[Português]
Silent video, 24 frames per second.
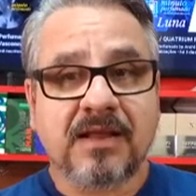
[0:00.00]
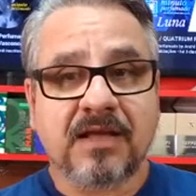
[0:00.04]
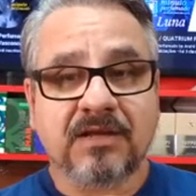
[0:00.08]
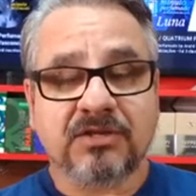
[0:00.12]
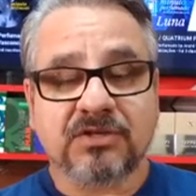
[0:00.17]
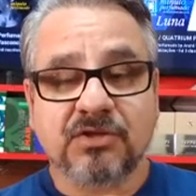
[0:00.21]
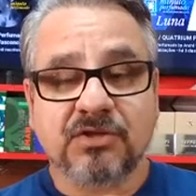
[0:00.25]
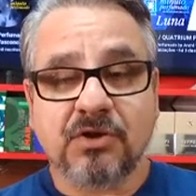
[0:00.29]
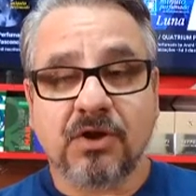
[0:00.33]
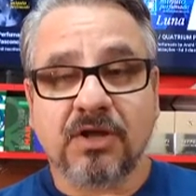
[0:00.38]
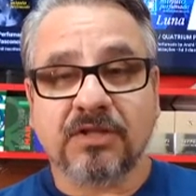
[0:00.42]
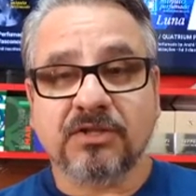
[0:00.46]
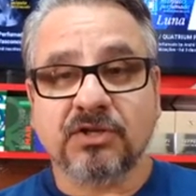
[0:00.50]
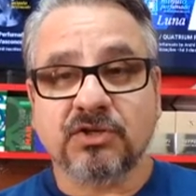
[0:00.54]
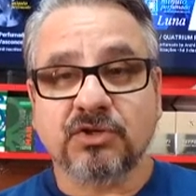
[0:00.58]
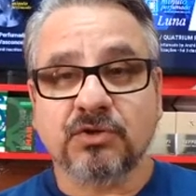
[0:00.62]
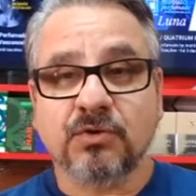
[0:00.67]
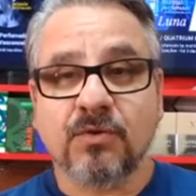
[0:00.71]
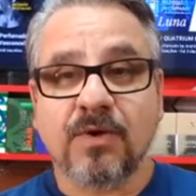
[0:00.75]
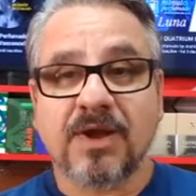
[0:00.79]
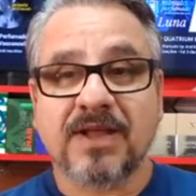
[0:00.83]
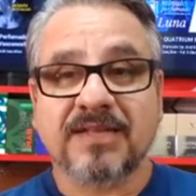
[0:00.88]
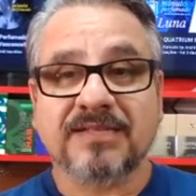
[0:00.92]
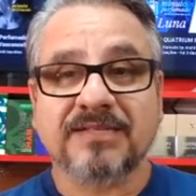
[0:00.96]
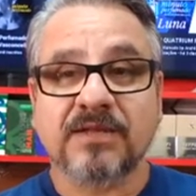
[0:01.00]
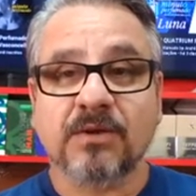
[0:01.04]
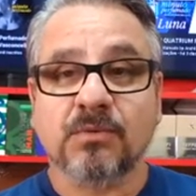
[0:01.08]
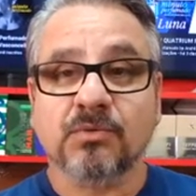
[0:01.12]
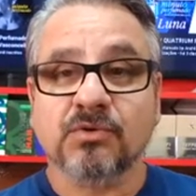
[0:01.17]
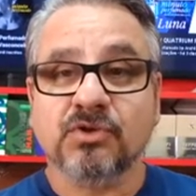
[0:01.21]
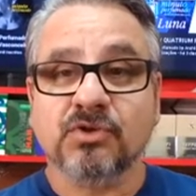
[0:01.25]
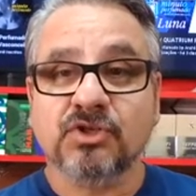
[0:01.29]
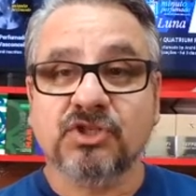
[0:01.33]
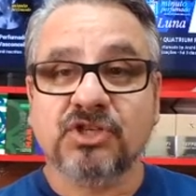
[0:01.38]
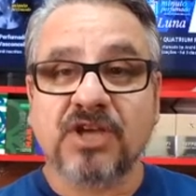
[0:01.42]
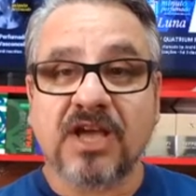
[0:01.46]
nas notas de
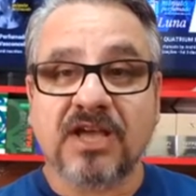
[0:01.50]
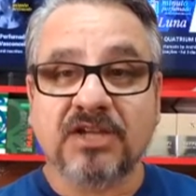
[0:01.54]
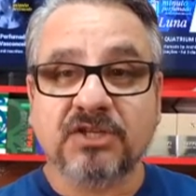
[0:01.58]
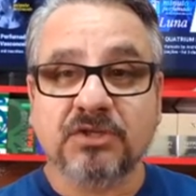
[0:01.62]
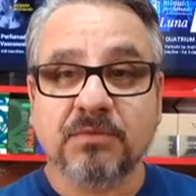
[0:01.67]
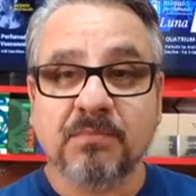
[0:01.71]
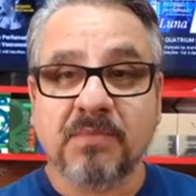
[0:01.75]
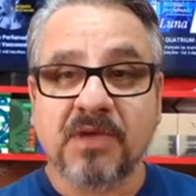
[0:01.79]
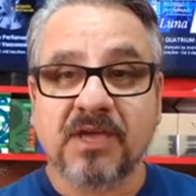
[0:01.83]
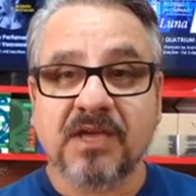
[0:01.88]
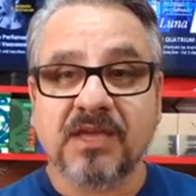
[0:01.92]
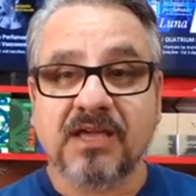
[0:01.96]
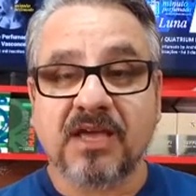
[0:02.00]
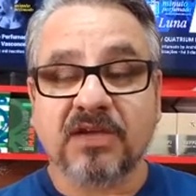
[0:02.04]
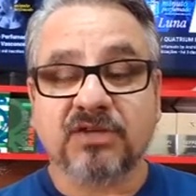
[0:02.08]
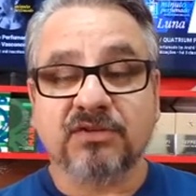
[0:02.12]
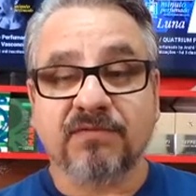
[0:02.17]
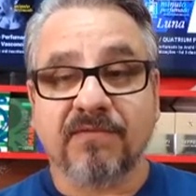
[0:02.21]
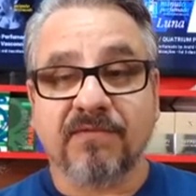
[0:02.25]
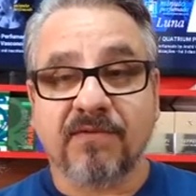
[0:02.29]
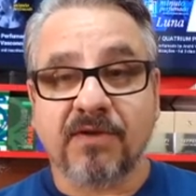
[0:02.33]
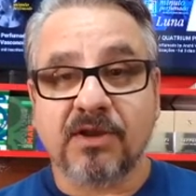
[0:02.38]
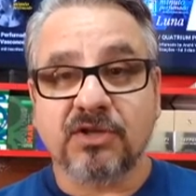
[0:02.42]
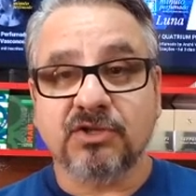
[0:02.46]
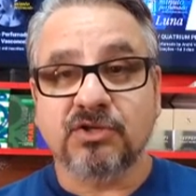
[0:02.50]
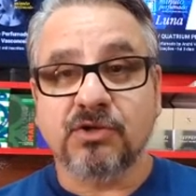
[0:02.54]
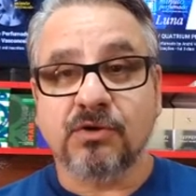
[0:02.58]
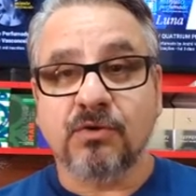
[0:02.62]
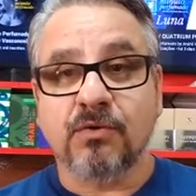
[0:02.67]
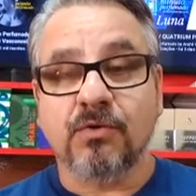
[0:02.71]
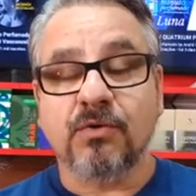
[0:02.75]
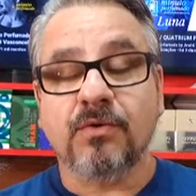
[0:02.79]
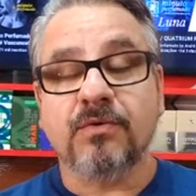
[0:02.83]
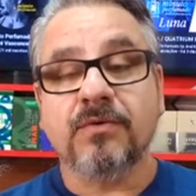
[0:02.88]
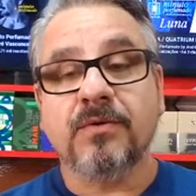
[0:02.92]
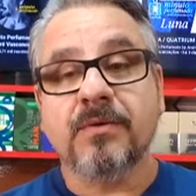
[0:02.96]
coração, jasmim e as flores
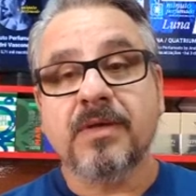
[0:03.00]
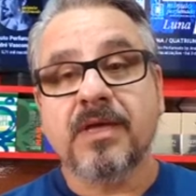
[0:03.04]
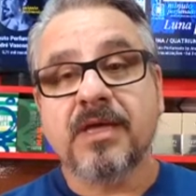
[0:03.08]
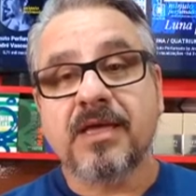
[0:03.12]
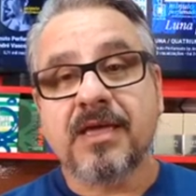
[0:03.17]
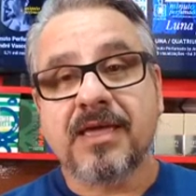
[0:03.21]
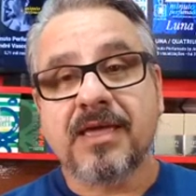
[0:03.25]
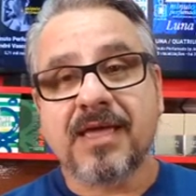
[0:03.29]
de louro,